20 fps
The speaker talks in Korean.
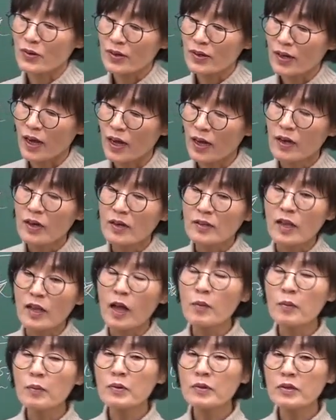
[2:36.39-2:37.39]
그러니까
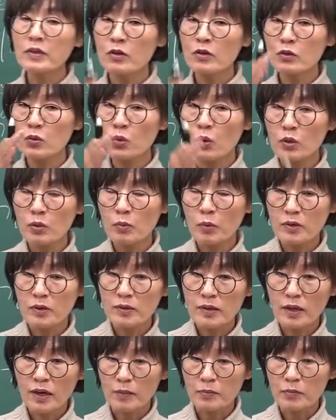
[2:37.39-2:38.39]
대부분 이런 돈을 버는
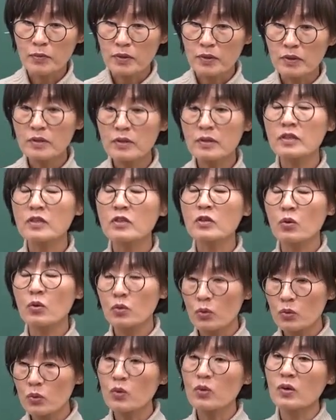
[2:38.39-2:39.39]
사람들은 이
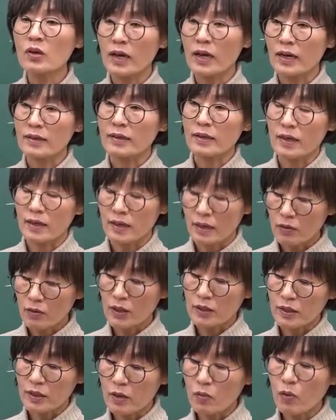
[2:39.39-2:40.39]
정도 손을 내야 돼라고
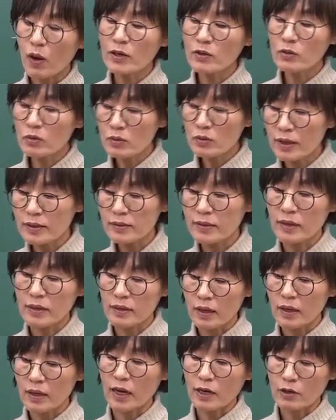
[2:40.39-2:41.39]
하는 게 확률 계산에
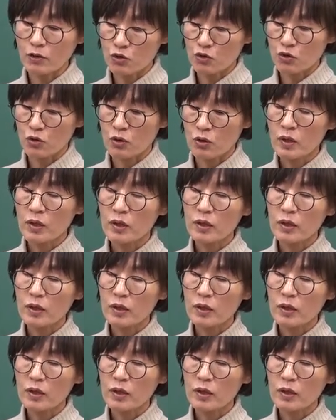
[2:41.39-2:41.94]
의한 각출,